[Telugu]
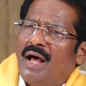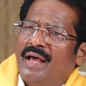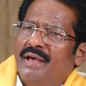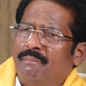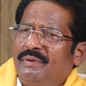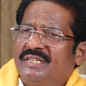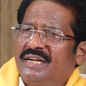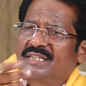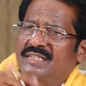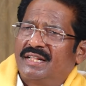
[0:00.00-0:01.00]
ఆ ఎంపీ
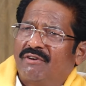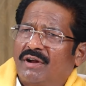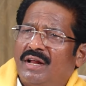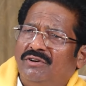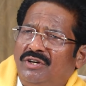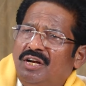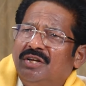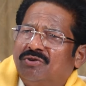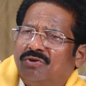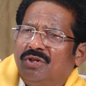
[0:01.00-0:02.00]
శ్రీకృష్ణదేవరాయలు ఢిల్లీ
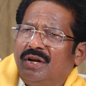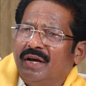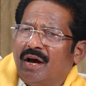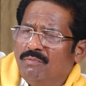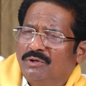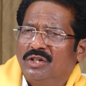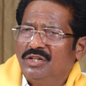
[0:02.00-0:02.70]
చుట్టూ తిరిగి అనుమతులు